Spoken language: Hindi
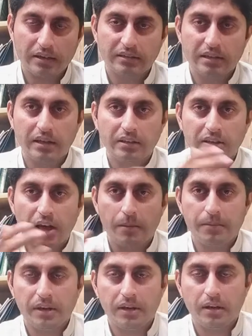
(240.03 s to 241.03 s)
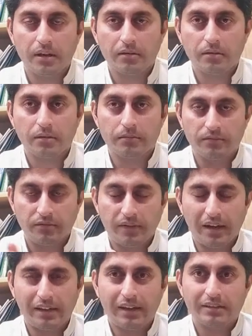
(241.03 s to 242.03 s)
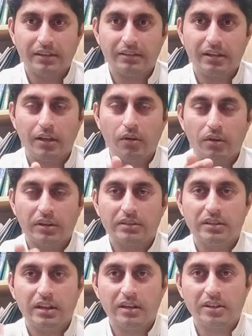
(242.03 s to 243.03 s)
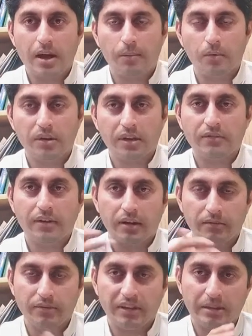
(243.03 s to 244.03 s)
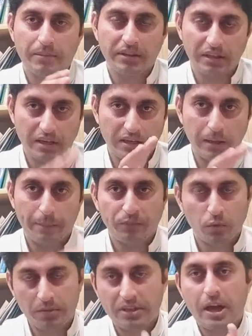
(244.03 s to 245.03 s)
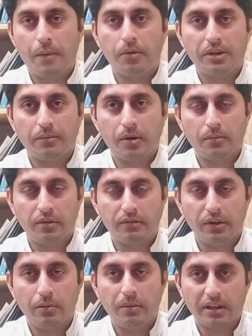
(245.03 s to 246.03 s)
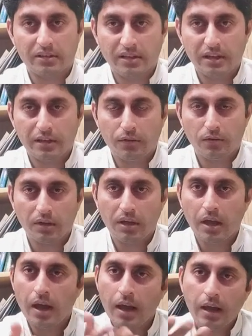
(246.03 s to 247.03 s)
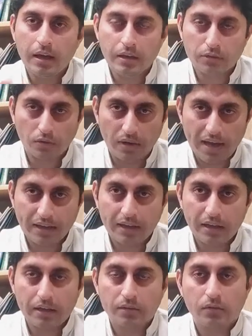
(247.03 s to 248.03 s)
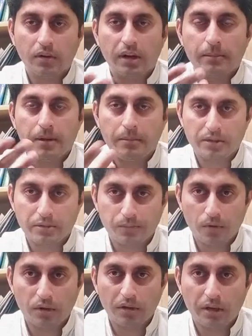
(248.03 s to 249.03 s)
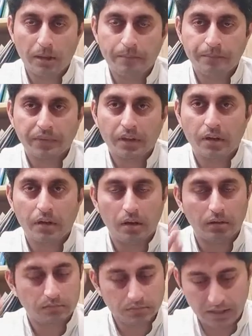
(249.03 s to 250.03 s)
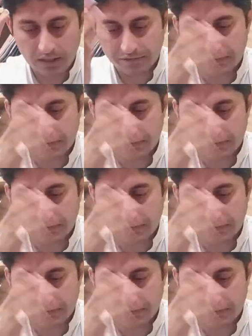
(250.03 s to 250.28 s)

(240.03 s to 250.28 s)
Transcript: किस तरीके से आप ये फाइल कर सकते हैं और किस तरीके से आपको ये फ़ायदा मंद देगी उम्मीद है आपको ये वीडियो हमारी अच्छी लगी होगी इसको लाइक करें इसको अगर आप हमें सपोर्ट करें अल्लाह